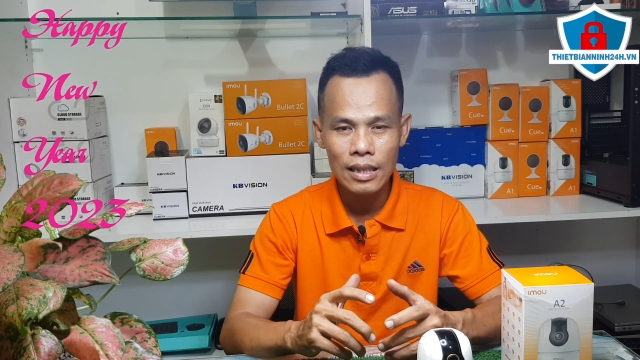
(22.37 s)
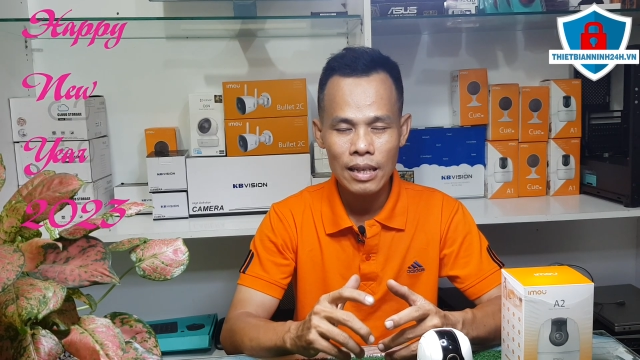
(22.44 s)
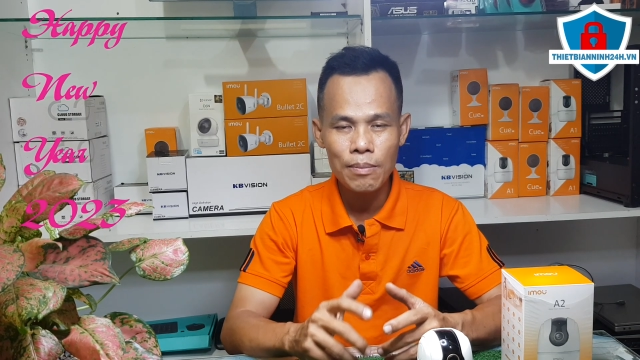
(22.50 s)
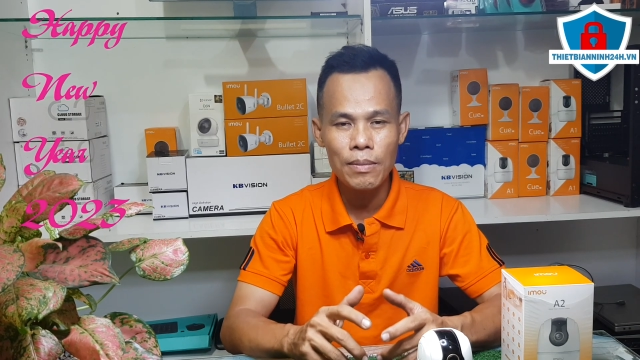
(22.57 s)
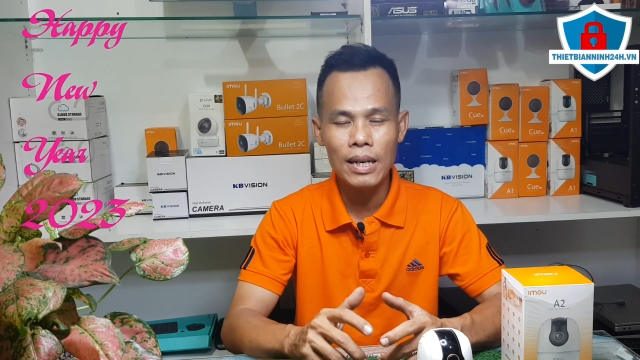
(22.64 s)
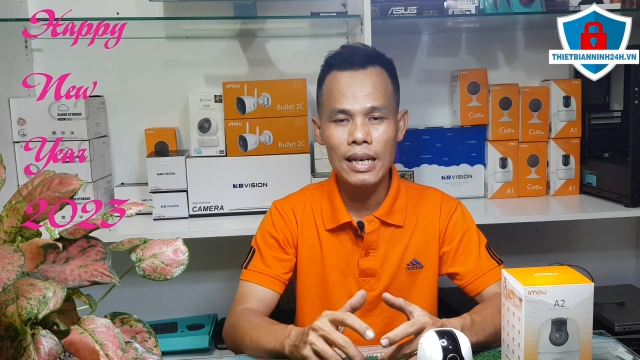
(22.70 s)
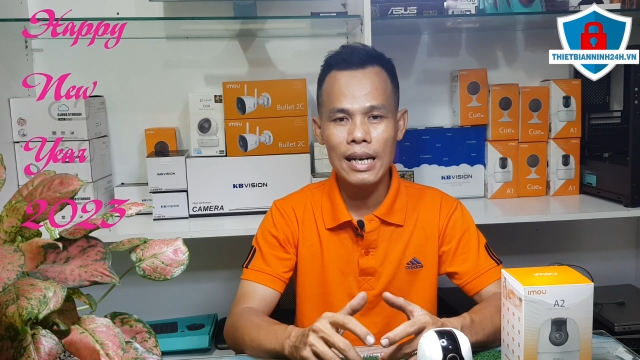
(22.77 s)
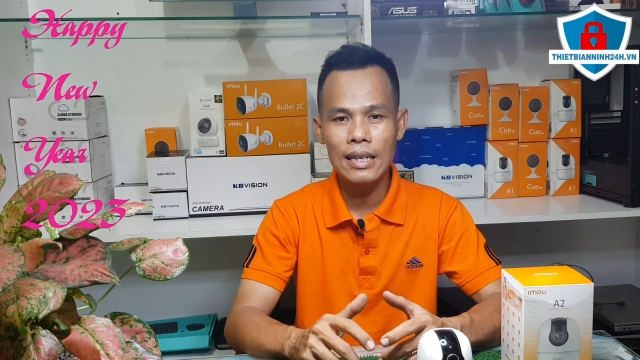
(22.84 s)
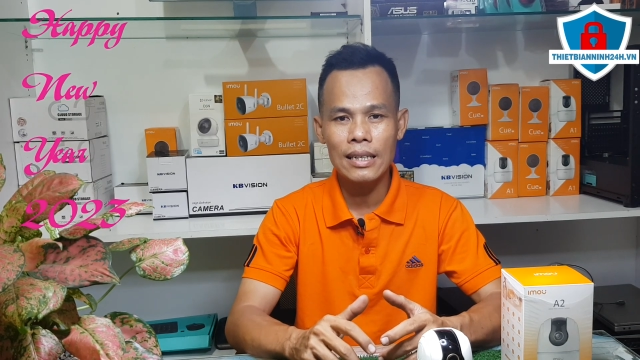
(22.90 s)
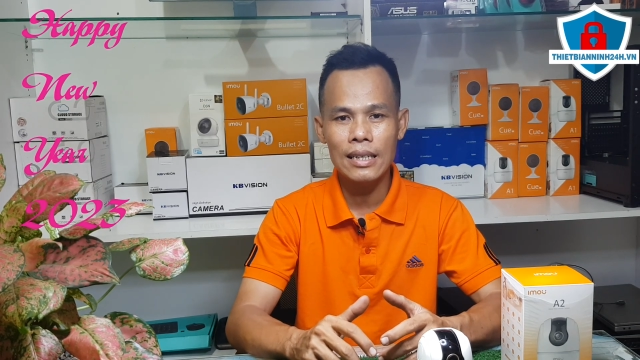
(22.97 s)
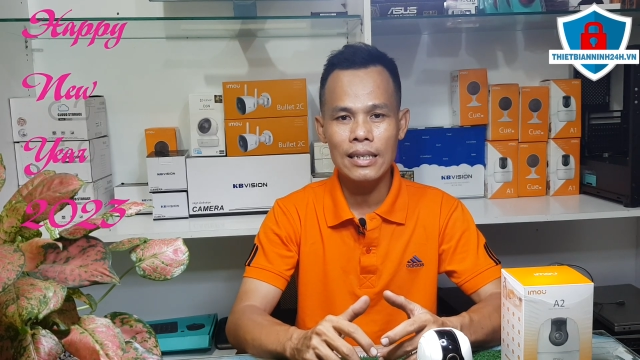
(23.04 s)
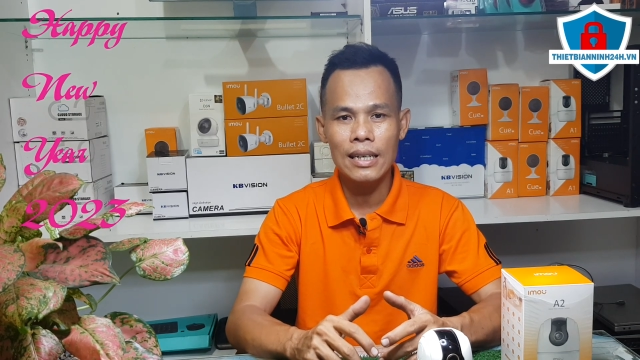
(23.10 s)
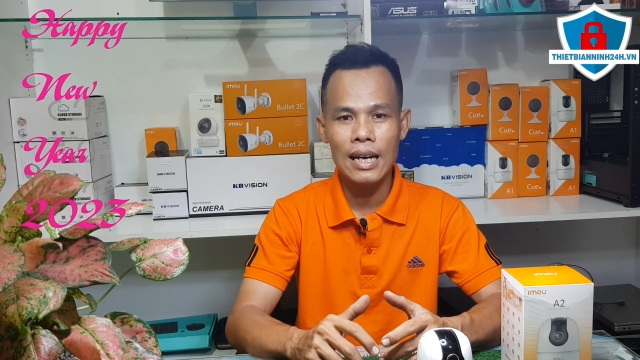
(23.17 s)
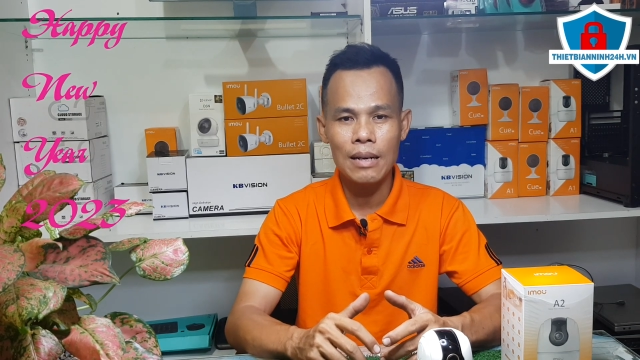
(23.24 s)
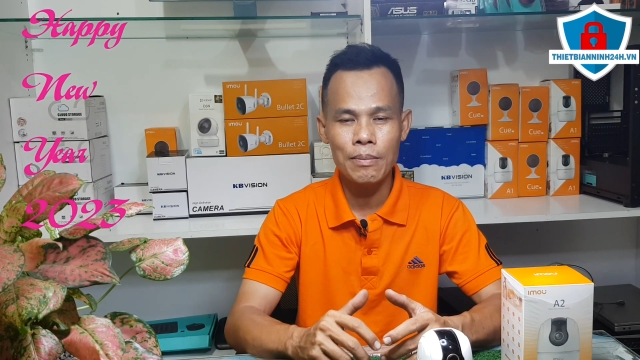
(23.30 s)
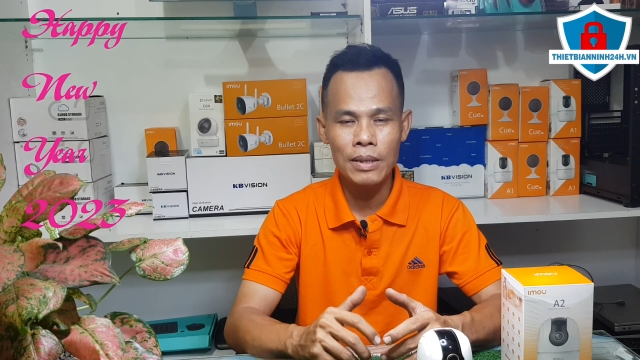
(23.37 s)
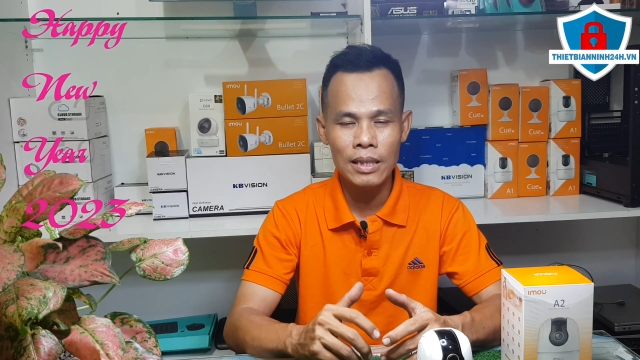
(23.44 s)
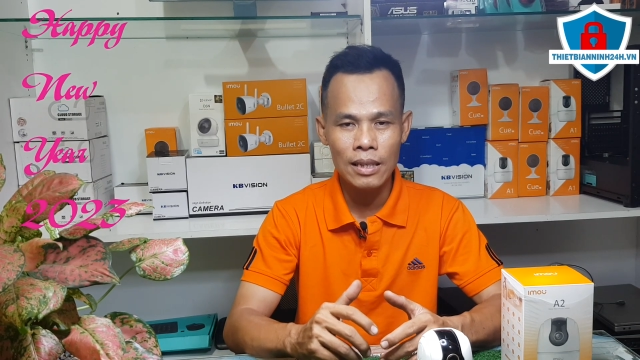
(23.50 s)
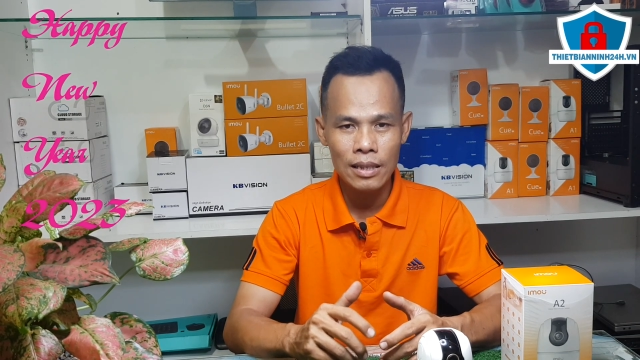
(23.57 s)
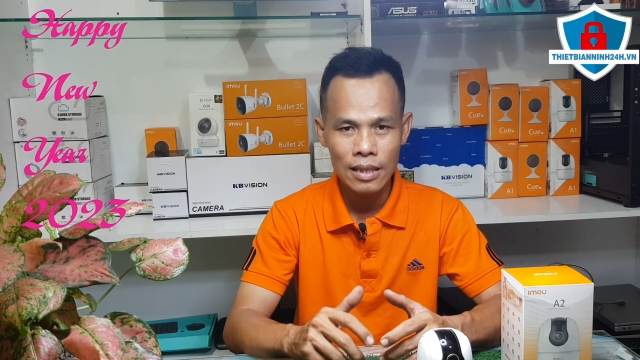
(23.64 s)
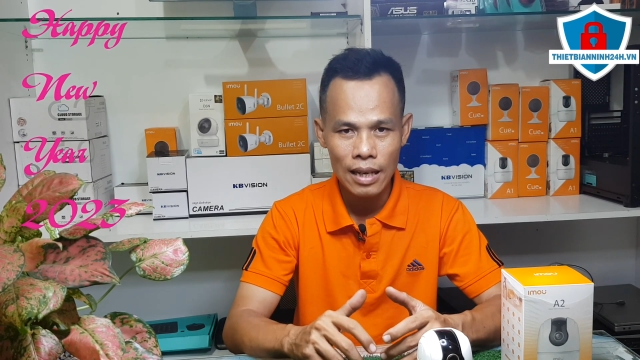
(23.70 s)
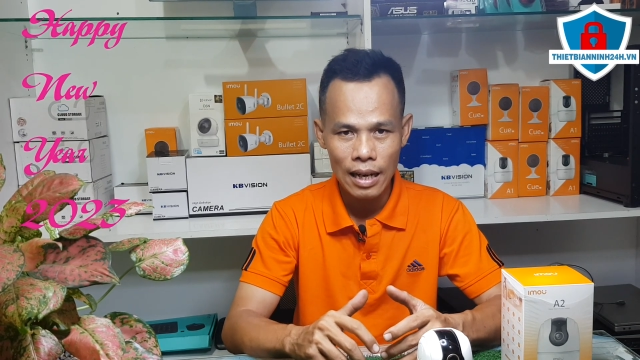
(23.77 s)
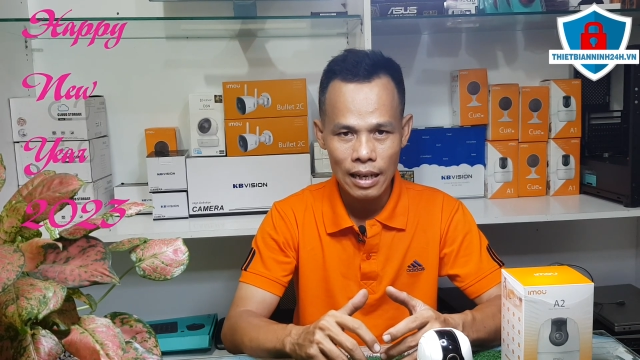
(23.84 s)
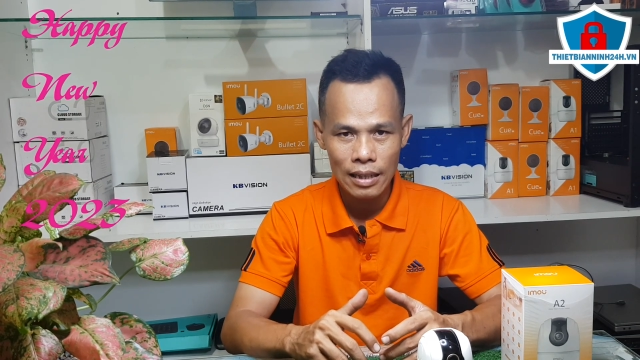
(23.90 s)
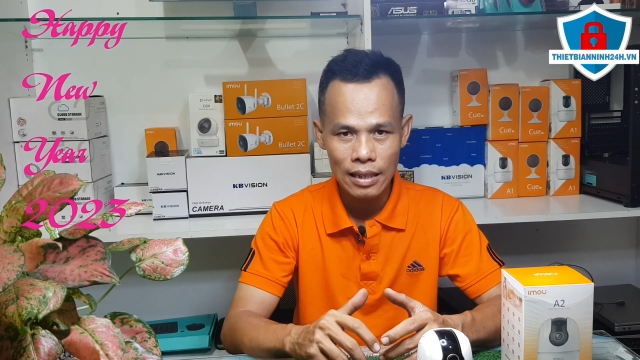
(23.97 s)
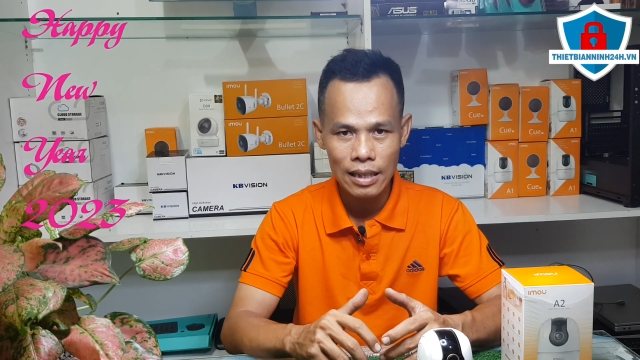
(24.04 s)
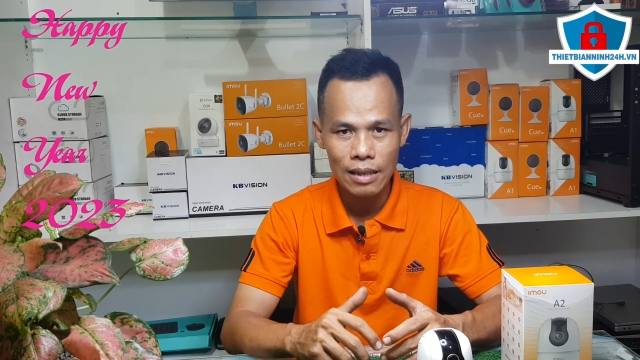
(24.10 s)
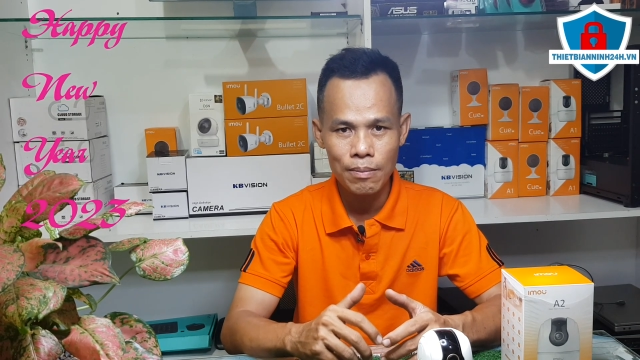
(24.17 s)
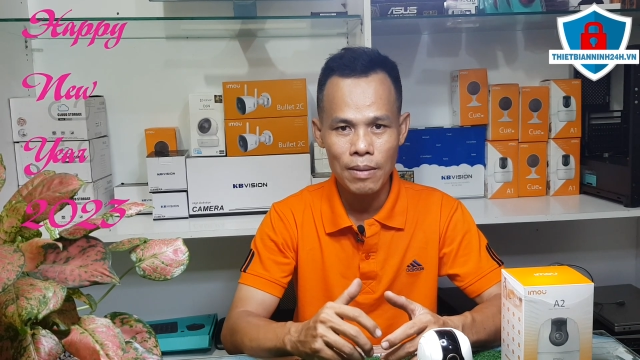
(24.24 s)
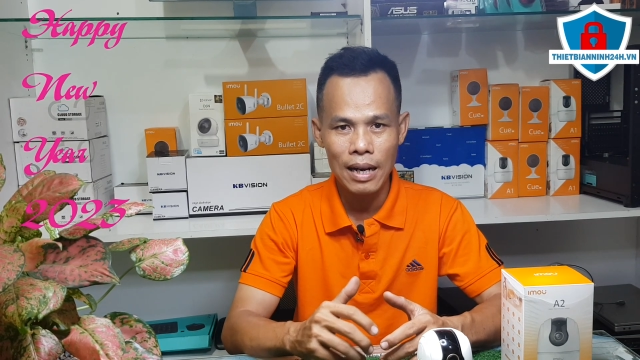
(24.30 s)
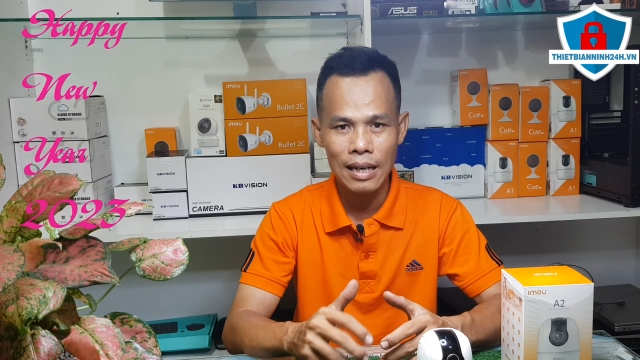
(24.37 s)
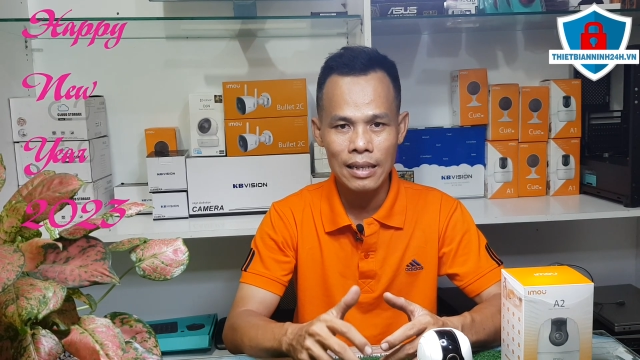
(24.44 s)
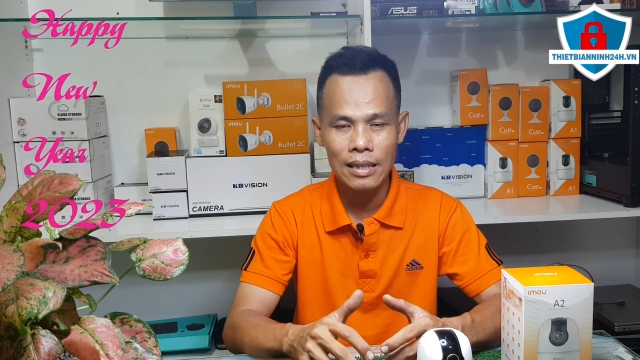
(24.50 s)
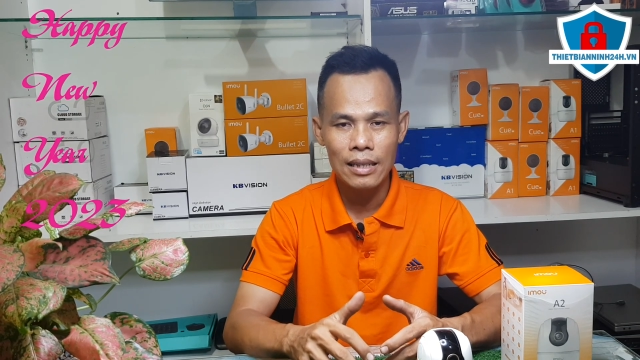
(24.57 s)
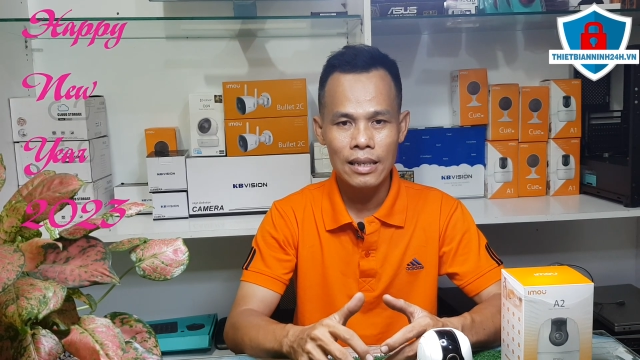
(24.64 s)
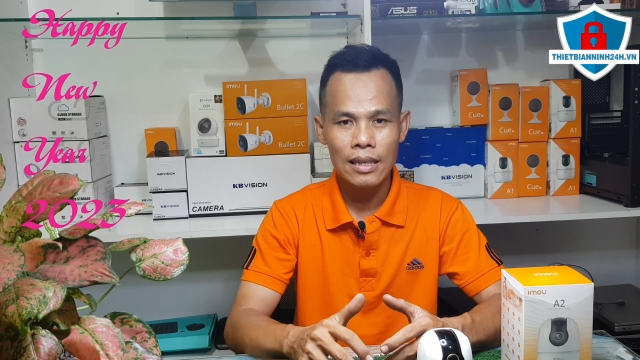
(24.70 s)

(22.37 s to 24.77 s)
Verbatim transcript: Thiết Bị An Ninh 24 giờ nha các bạn.